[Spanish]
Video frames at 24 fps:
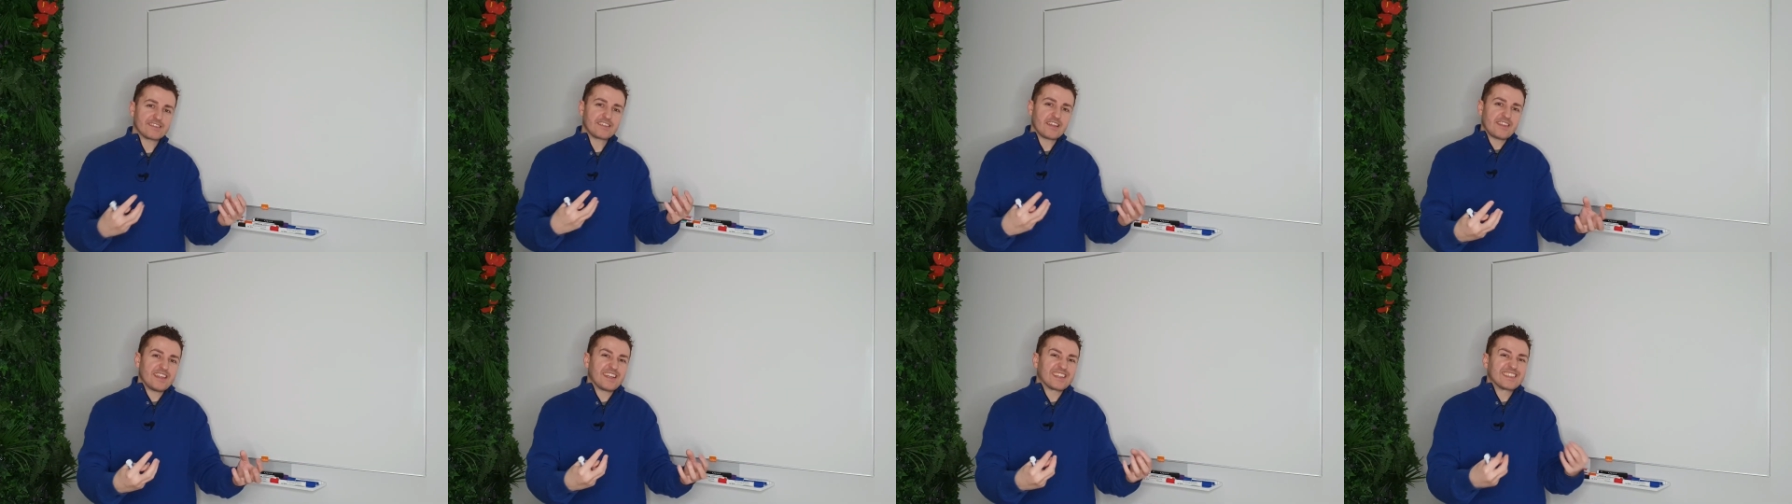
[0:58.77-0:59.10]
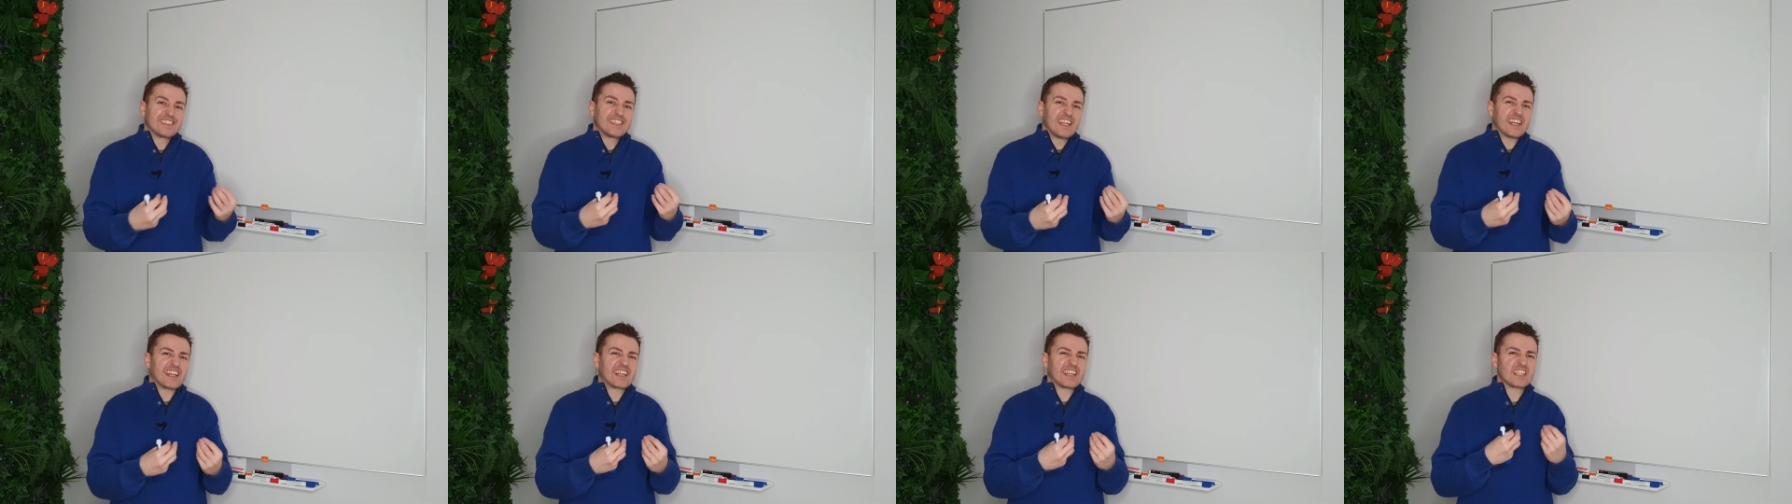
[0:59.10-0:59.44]
es
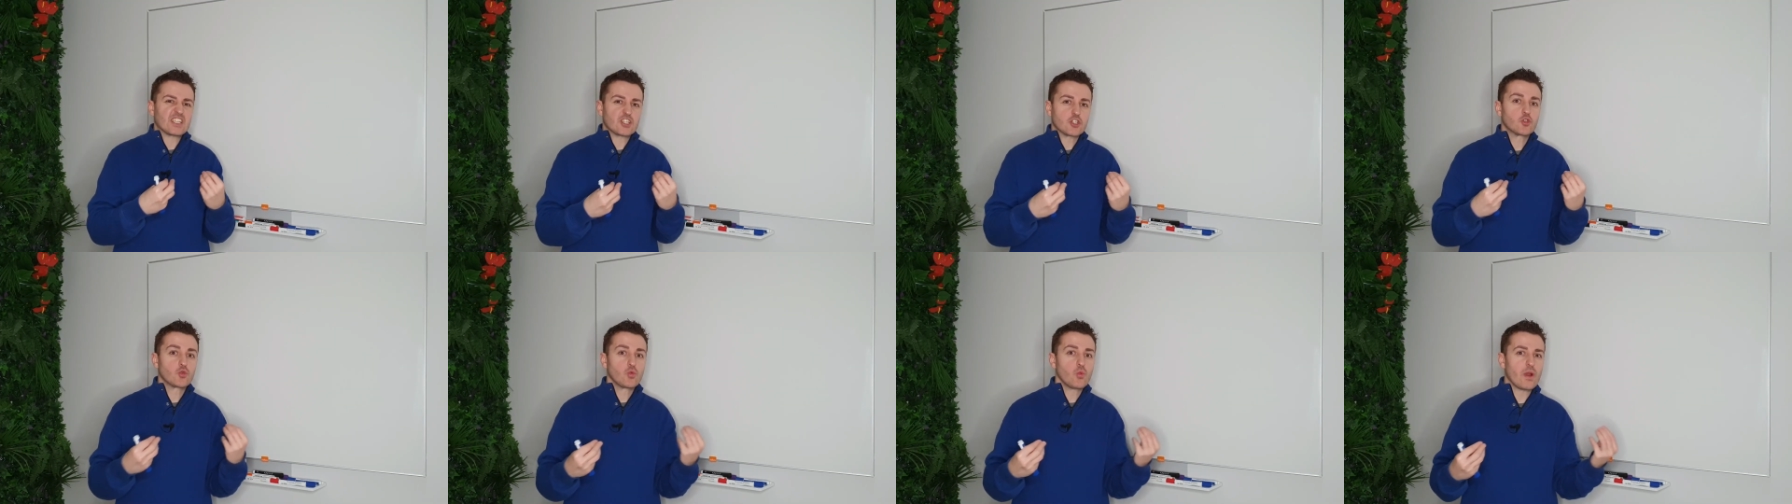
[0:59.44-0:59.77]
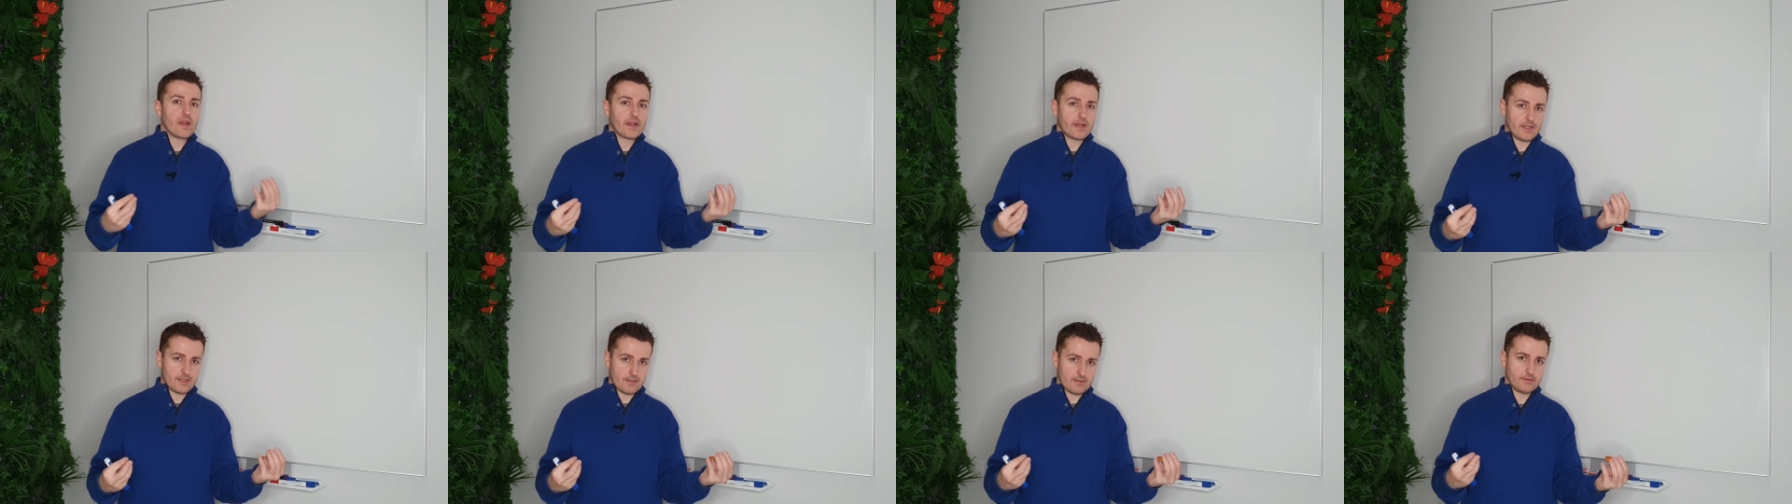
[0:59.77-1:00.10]
decir, te
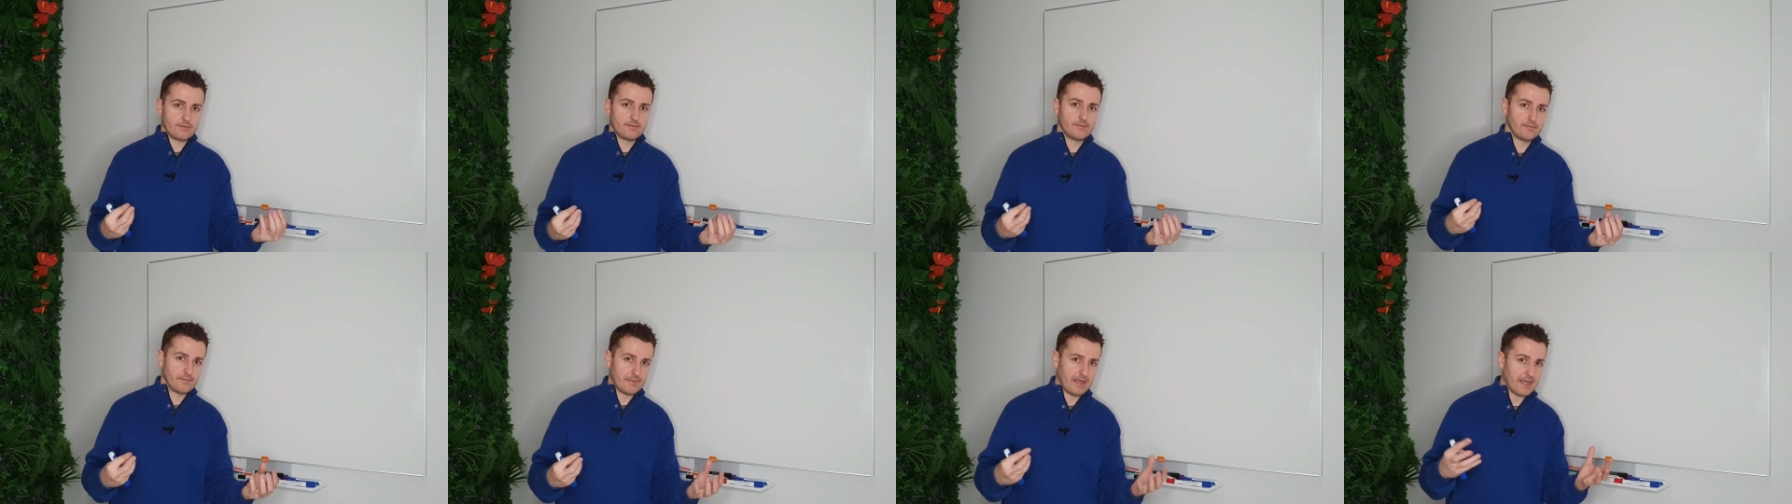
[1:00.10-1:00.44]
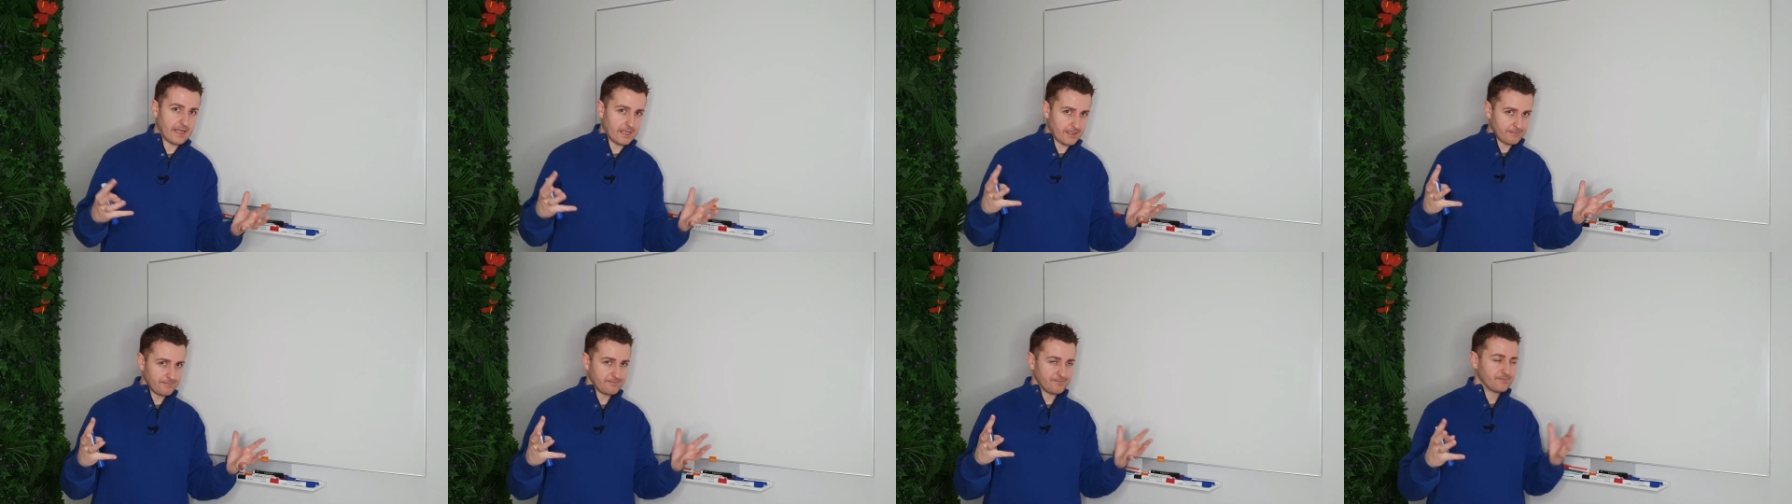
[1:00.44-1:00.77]
resuenan,
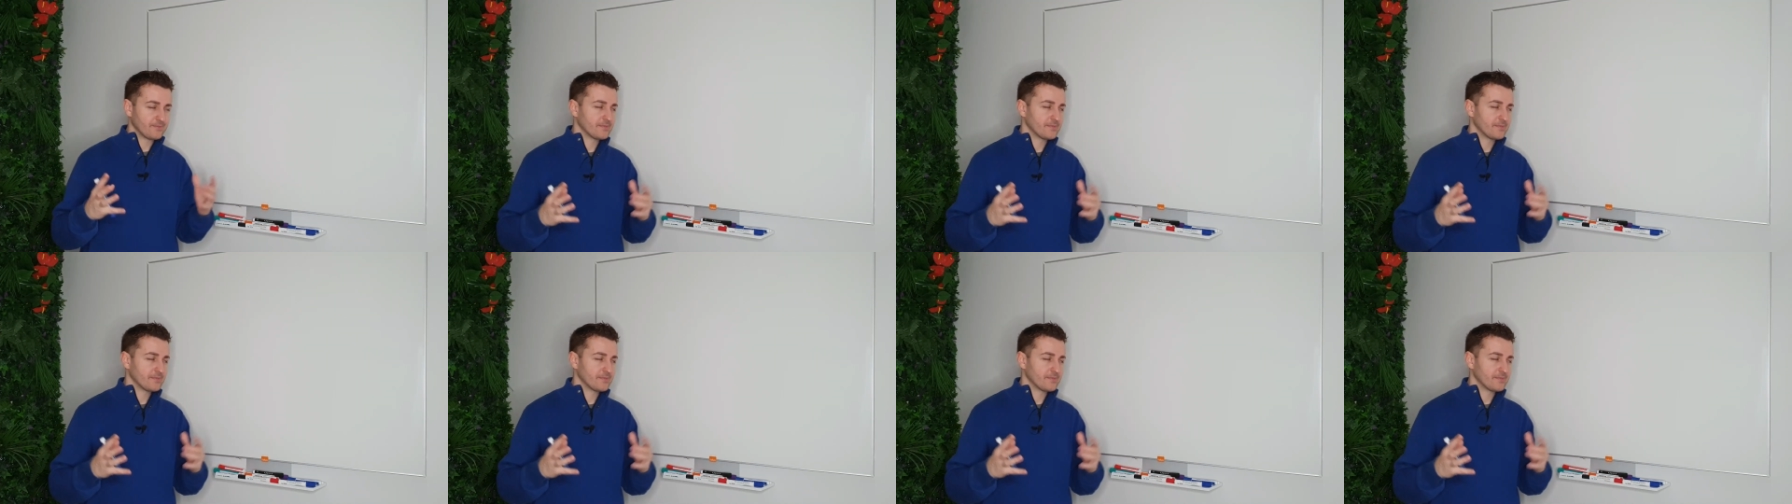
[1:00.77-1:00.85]
¿vale?